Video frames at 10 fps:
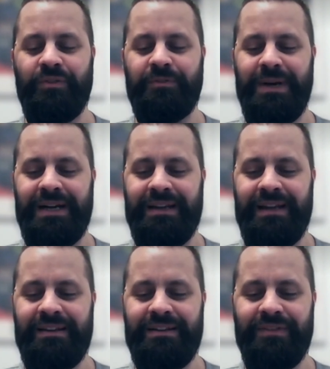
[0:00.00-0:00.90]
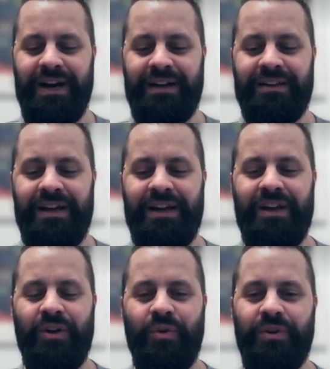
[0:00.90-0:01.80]
aufs Parkett gewagt
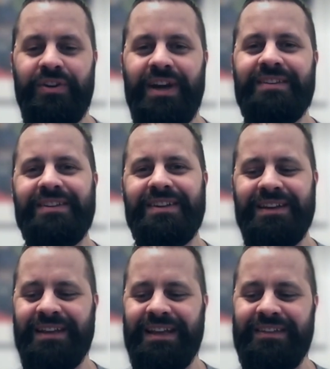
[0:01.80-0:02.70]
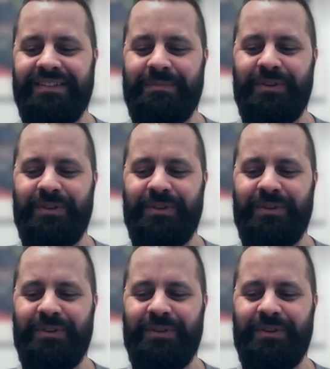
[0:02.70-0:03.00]
und hat äh, ins